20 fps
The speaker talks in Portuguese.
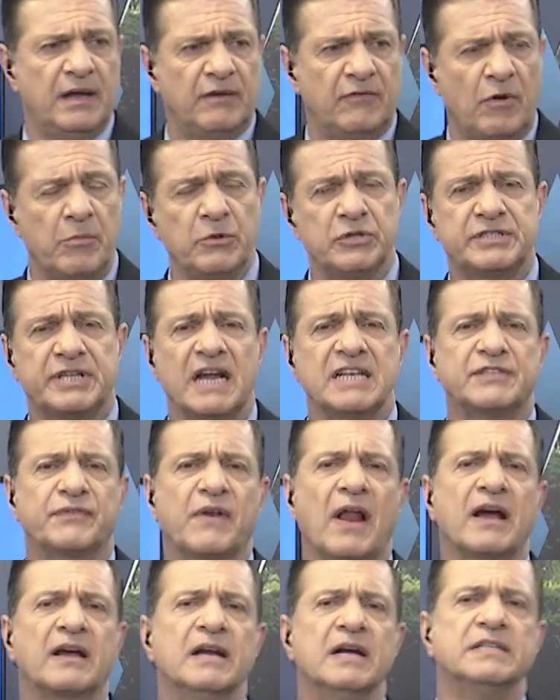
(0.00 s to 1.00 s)
Vamos mostrar esse
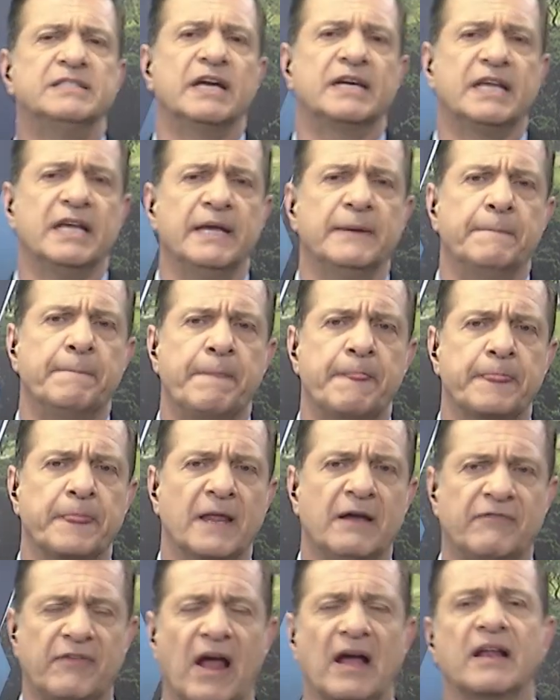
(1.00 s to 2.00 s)
flagrante aqui.
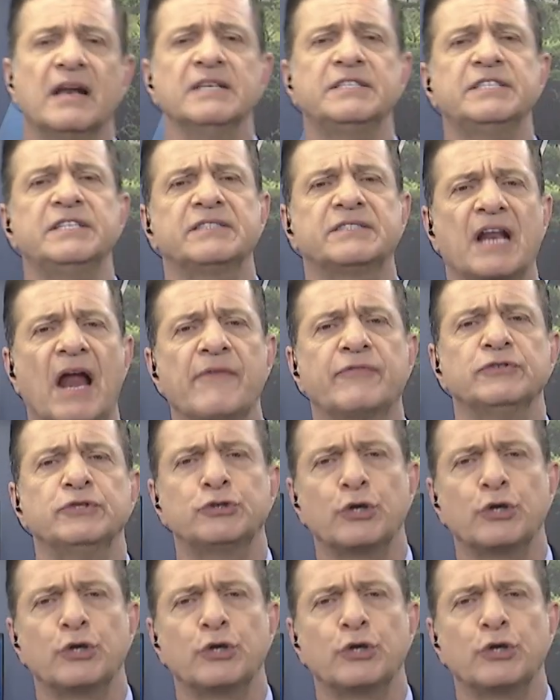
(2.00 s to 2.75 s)
Flagrante de tráfico de